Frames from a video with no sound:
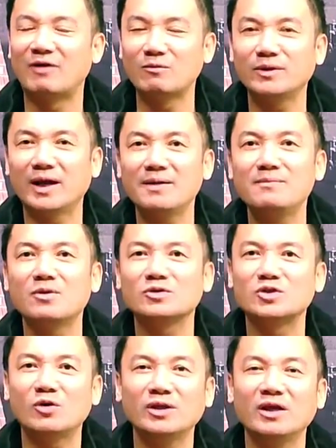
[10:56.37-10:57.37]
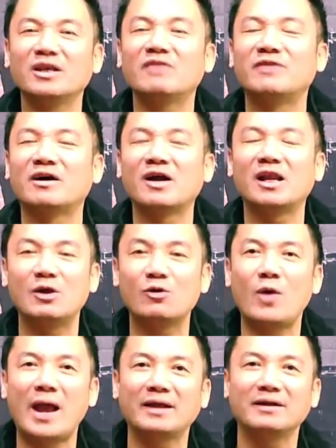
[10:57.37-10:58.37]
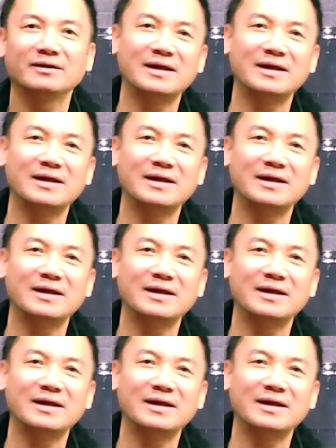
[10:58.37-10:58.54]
phỏng vấn một số những nhân vật có liên quan